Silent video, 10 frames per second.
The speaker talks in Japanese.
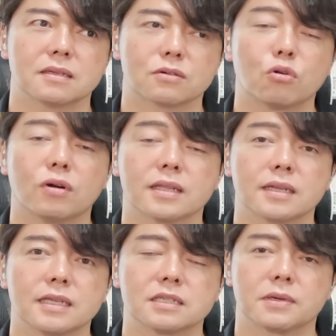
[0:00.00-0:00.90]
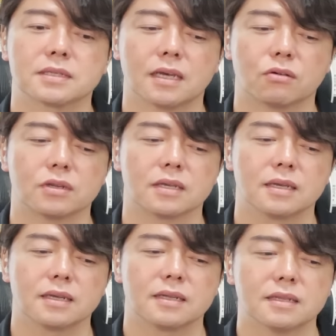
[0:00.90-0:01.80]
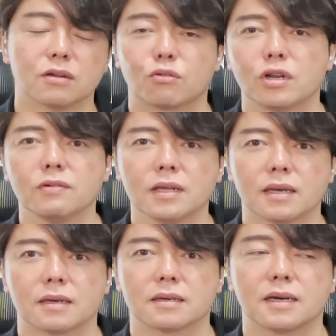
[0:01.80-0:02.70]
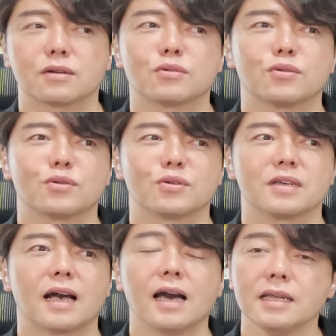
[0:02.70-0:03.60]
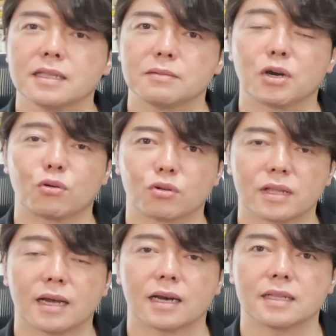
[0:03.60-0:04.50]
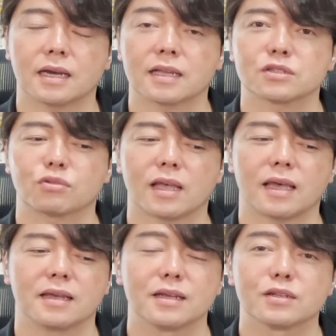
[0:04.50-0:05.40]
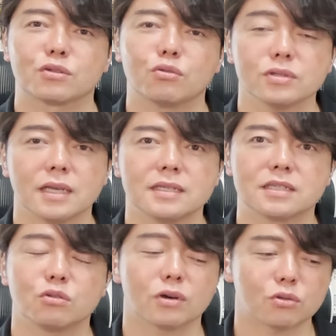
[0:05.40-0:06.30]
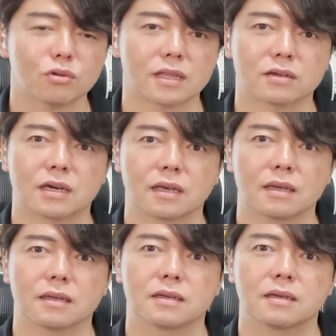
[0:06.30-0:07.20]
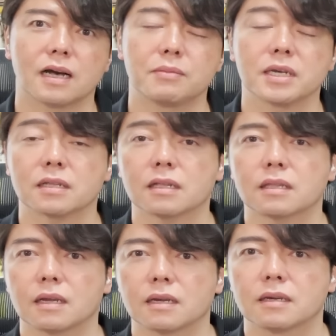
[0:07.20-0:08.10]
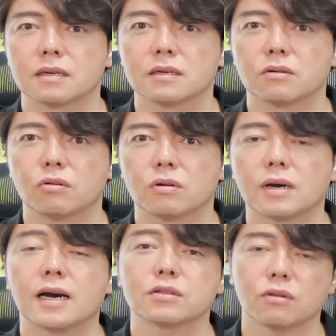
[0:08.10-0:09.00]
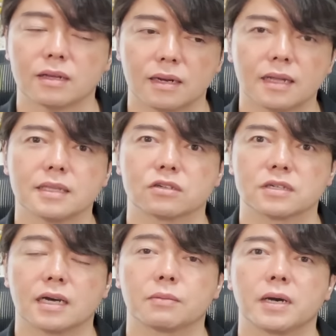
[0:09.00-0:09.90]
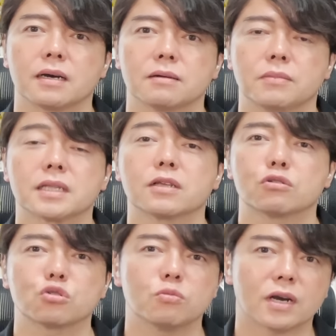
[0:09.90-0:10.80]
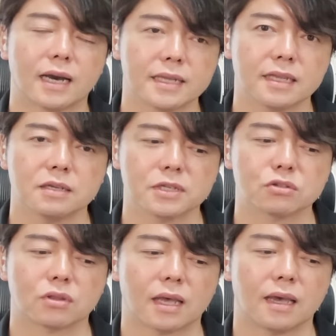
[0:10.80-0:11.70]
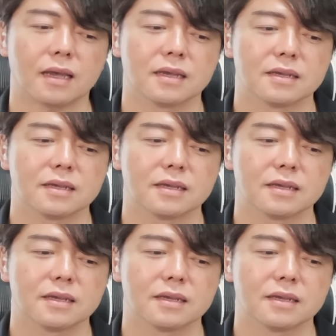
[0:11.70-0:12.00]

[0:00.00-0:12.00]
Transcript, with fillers: 後半でね、一番最後に。ただこれはね、あの、あえて今この段階で話すので、当然市況がどうなっていくかね。アメリカだって、ハードランディングがあれば、また、ね、予想も変えていきますので、